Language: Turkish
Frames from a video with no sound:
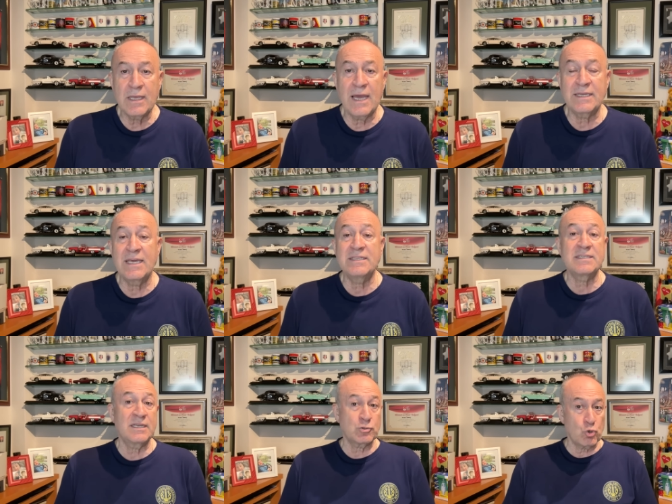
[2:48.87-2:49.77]
yani
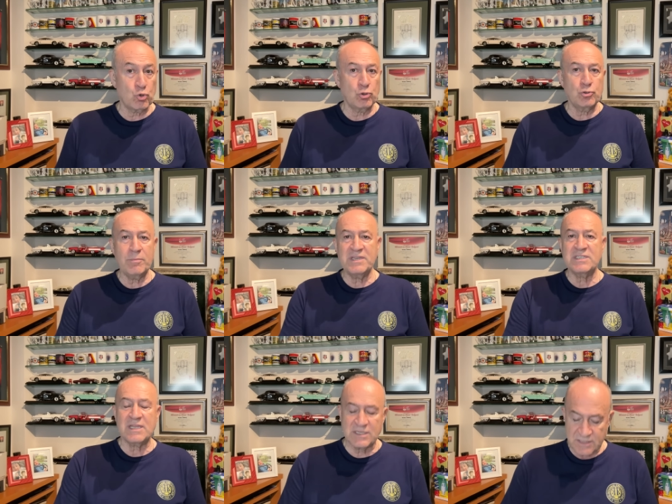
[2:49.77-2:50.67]
kendisine soruldu.
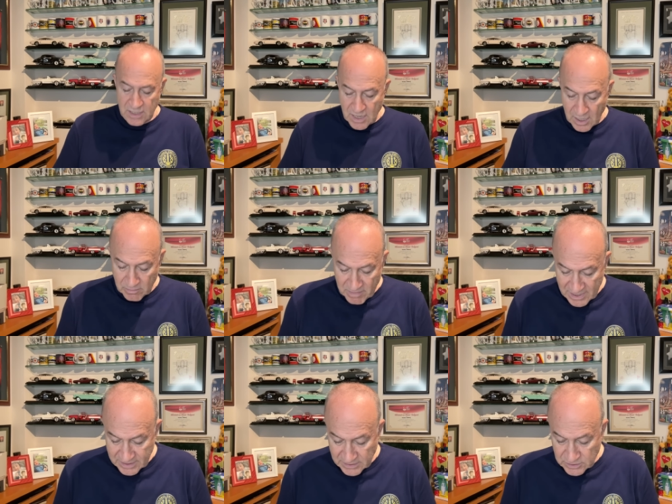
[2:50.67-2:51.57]
Beşiktaş'ta
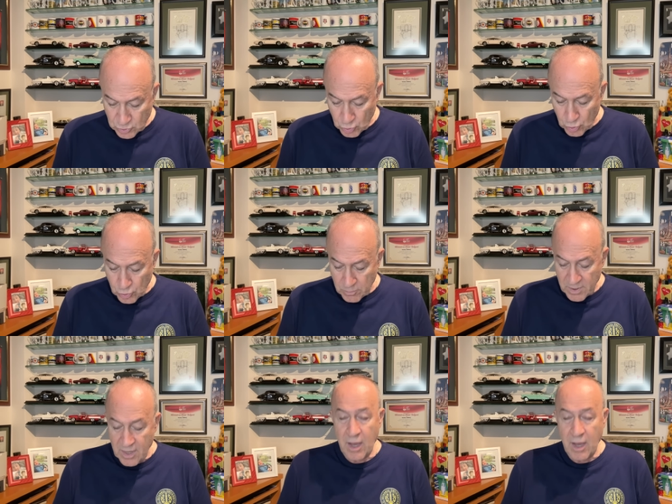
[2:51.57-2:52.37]
kalmak istiyorum